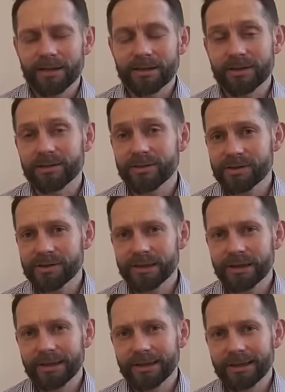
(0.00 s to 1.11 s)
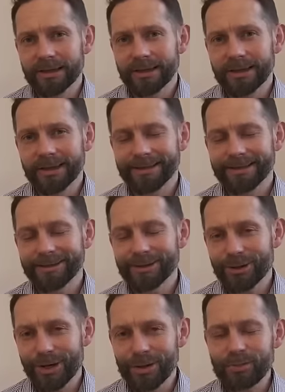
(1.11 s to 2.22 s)
Dlatego, drodzy,
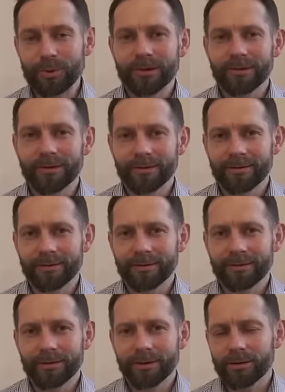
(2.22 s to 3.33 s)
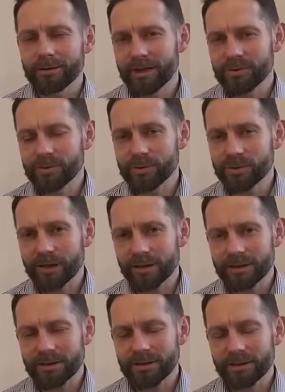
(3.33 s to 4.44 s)
chciejmy oddać Mu
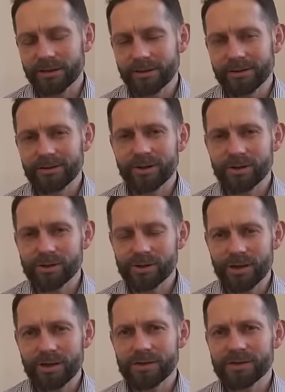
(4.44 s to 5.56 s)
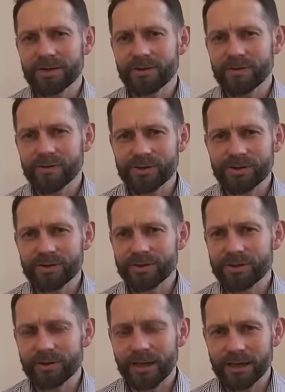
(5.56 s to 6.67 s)
cześć, dziękczynienie za to wszystko,
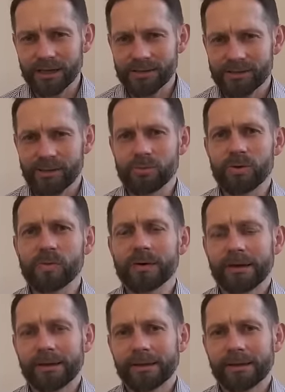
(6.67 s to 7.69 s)
co On dla nas zrobił.